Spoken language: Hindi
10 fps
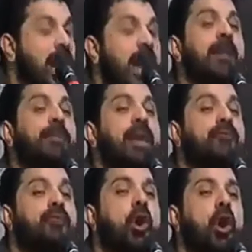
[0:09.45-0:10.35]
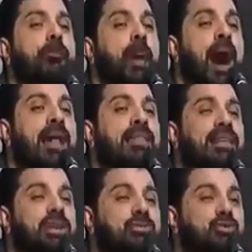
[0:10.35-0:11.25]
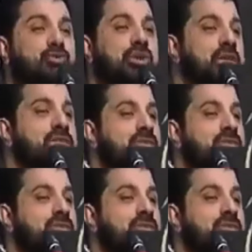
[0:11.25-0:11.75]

अरब के वो बहादुर जंगजू थे